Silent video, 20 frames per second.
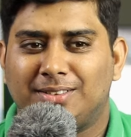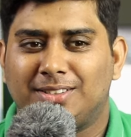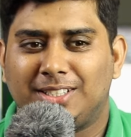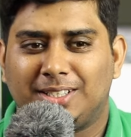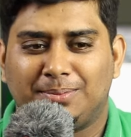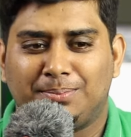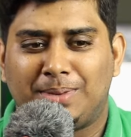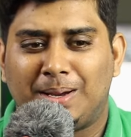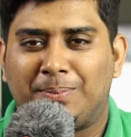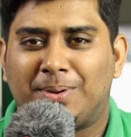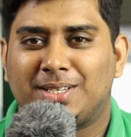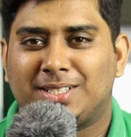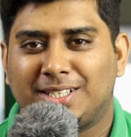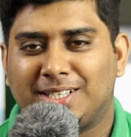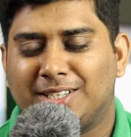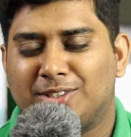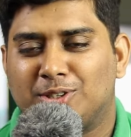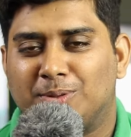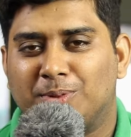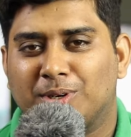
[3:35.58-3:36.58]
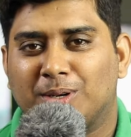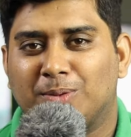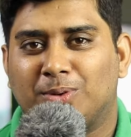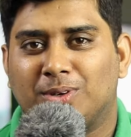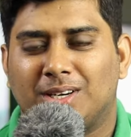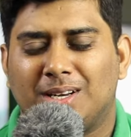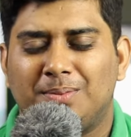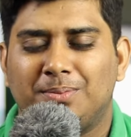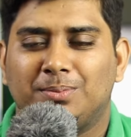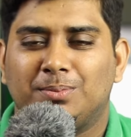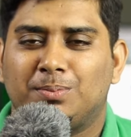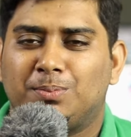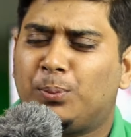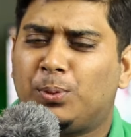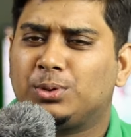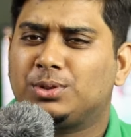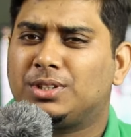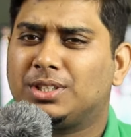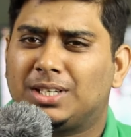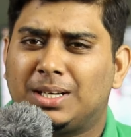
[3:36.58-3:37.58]
যে ব্যাপার সেটা সম্পর্কে বললাম
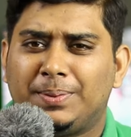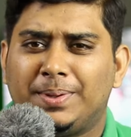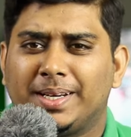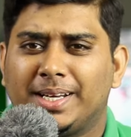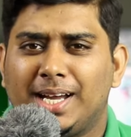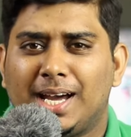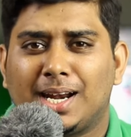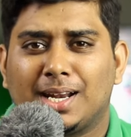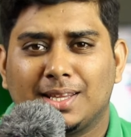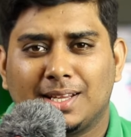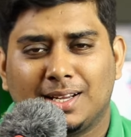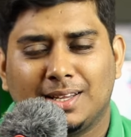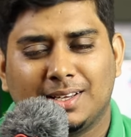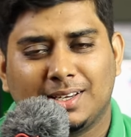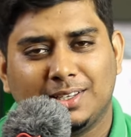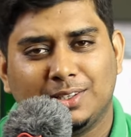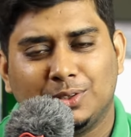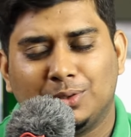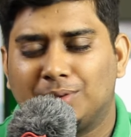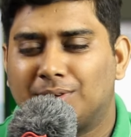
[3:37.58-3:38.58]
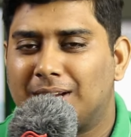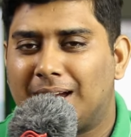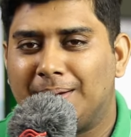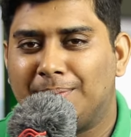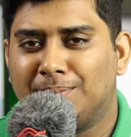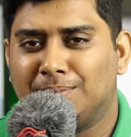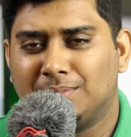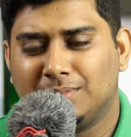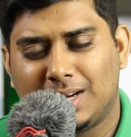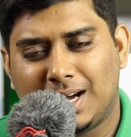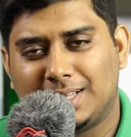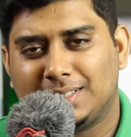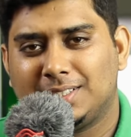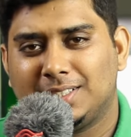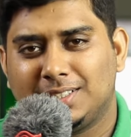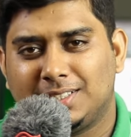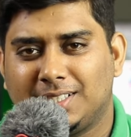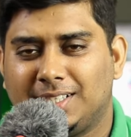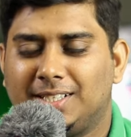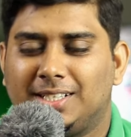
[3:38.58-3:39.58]
প্রত্যেকটা ব্যাংকে আলাদা আলাদা কিন্তু টাইম আছে
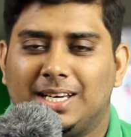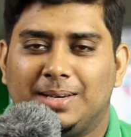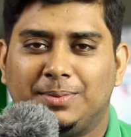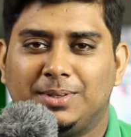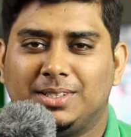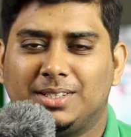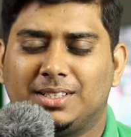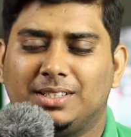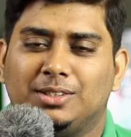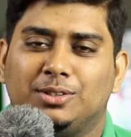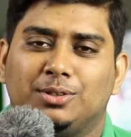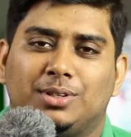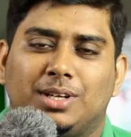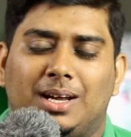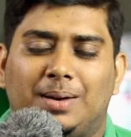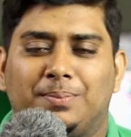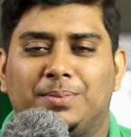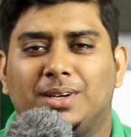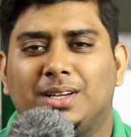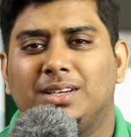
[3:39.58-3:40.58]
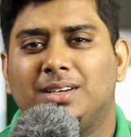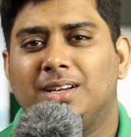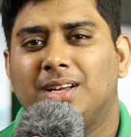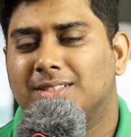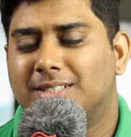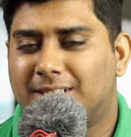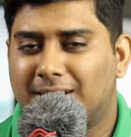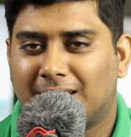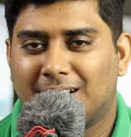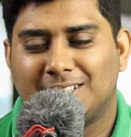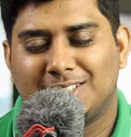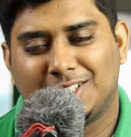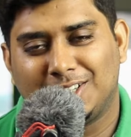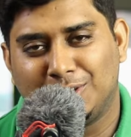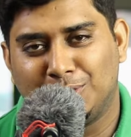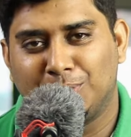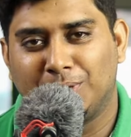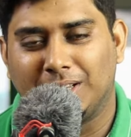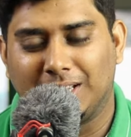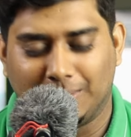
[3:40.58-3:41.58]
সেই টাইমে কিন্তু তা আপনার যে টাকা সেটা
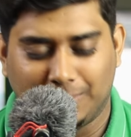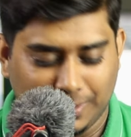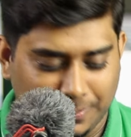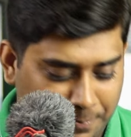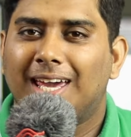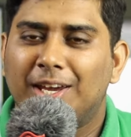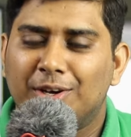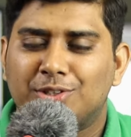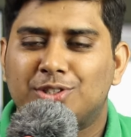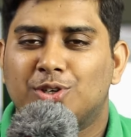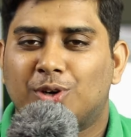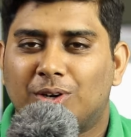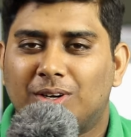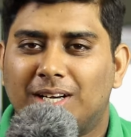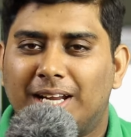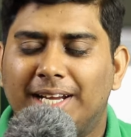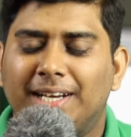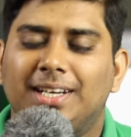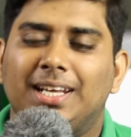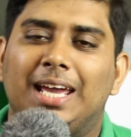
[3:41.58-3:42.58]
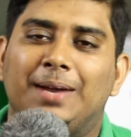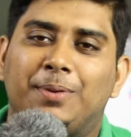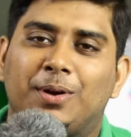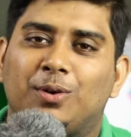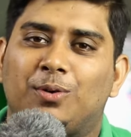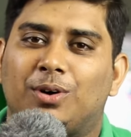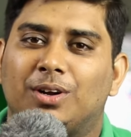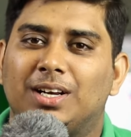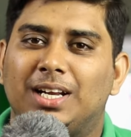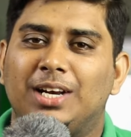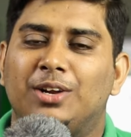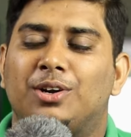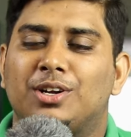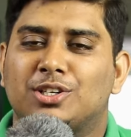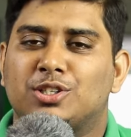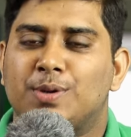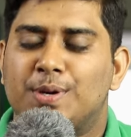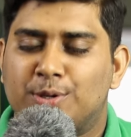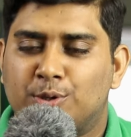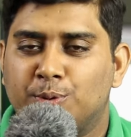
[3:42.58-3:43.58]
ঢুকে যাবে এই হচ্ছে অনলাইন এবার অনলাইনে অনেক
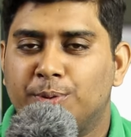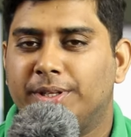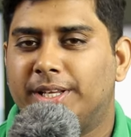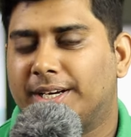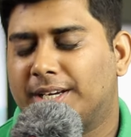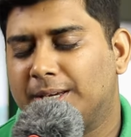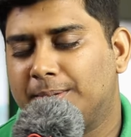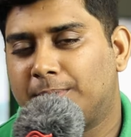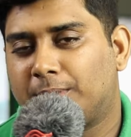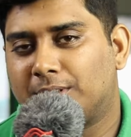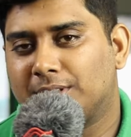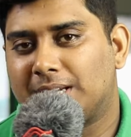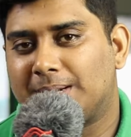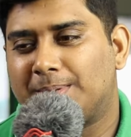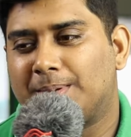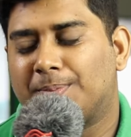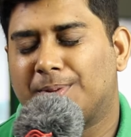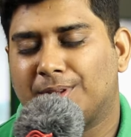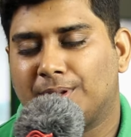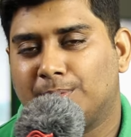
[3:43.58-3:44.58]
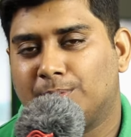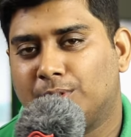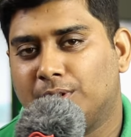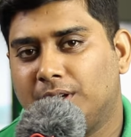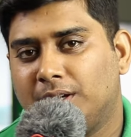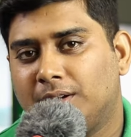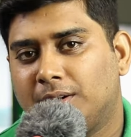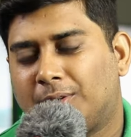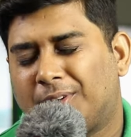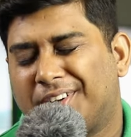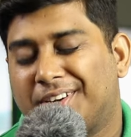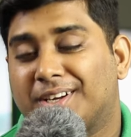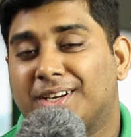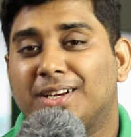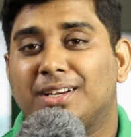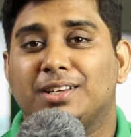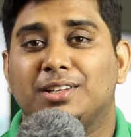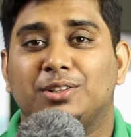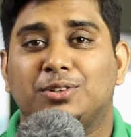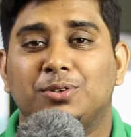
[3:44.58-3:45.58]
সময় সুবিধা কি পাওয়া যায় আমি আপনাদের বলি
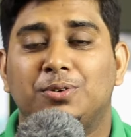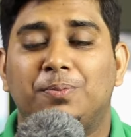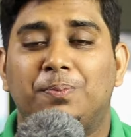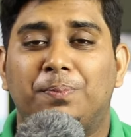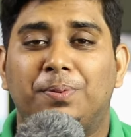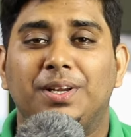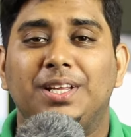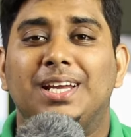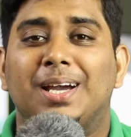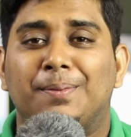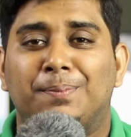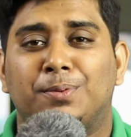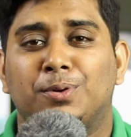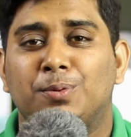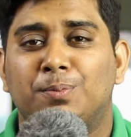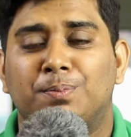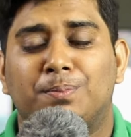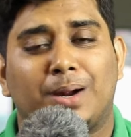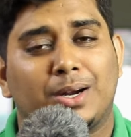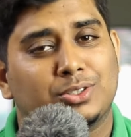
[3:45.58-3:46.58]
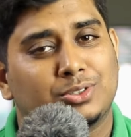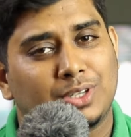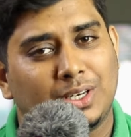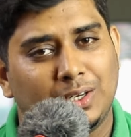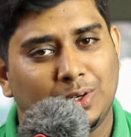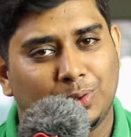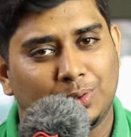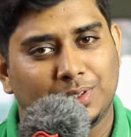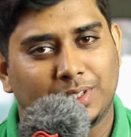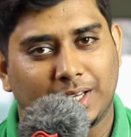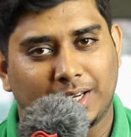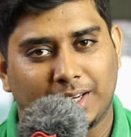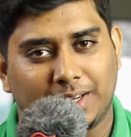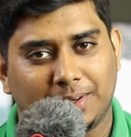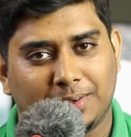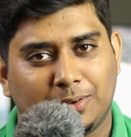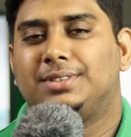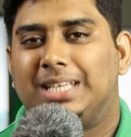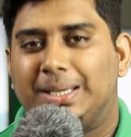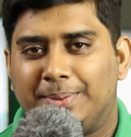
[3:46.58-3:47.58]
অনেকের কিন্তু প্রি অ্যাপ্রুভ পার্সোনাল লোন থাকে
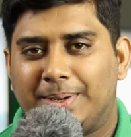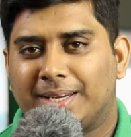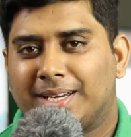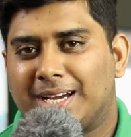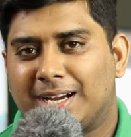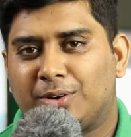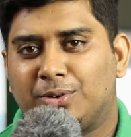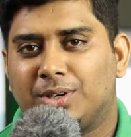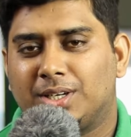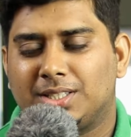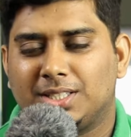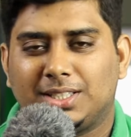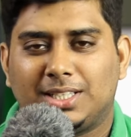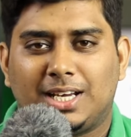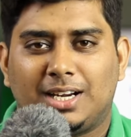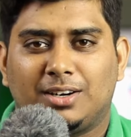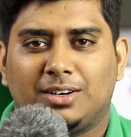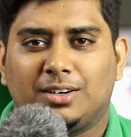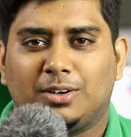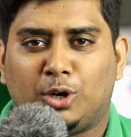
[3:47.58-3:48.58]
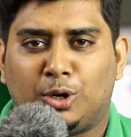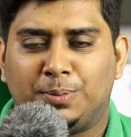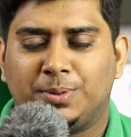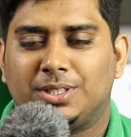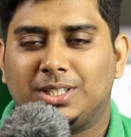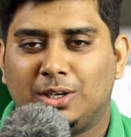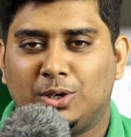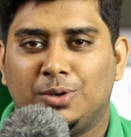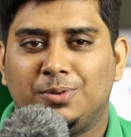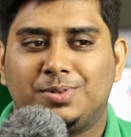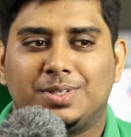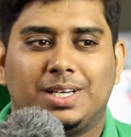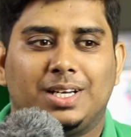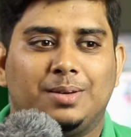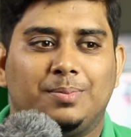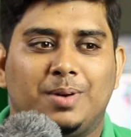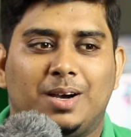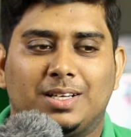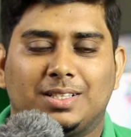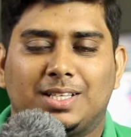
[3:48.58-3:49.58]
যে ব্যাংকে অ্যাকাউন্ট আছে তার অফিসিয়াল ওয়েবসাইটে
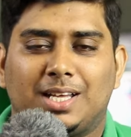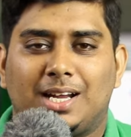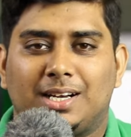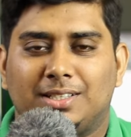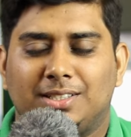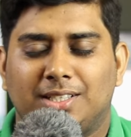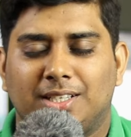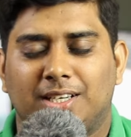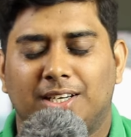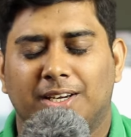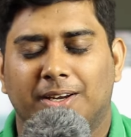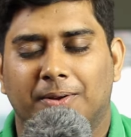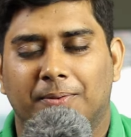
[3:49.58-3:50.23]
বা তার যে